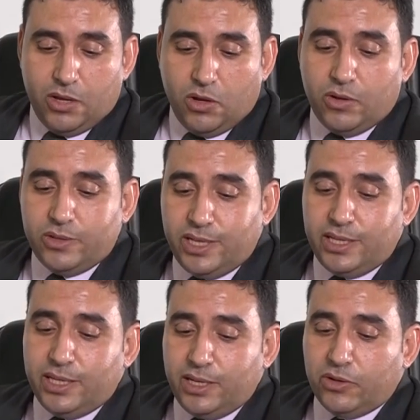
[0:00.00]
en
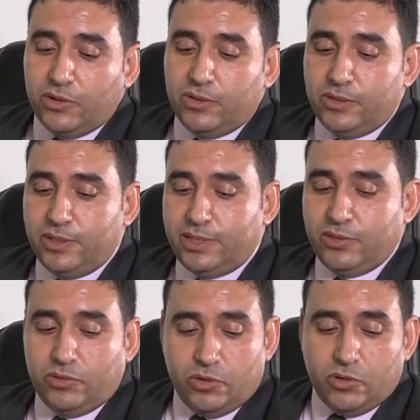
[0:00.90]
dénigrant
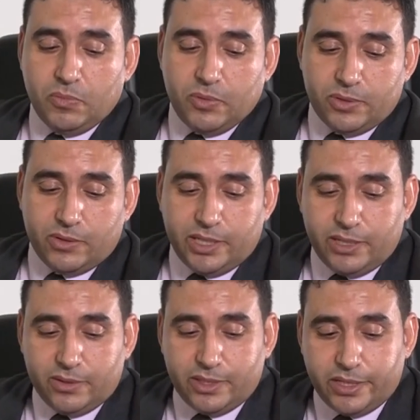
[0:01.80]
ses autres composantes
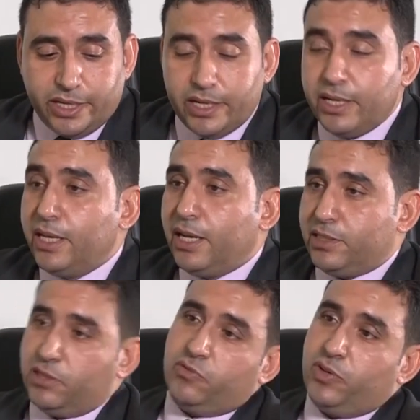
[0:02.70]
identitaires, à
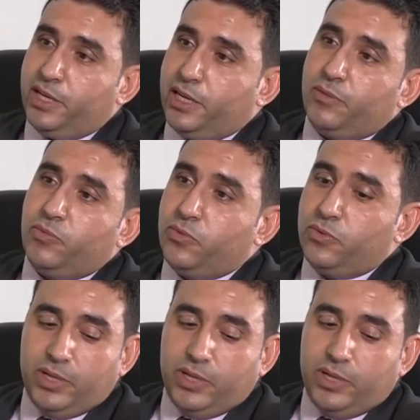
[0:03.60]
savoir arabo,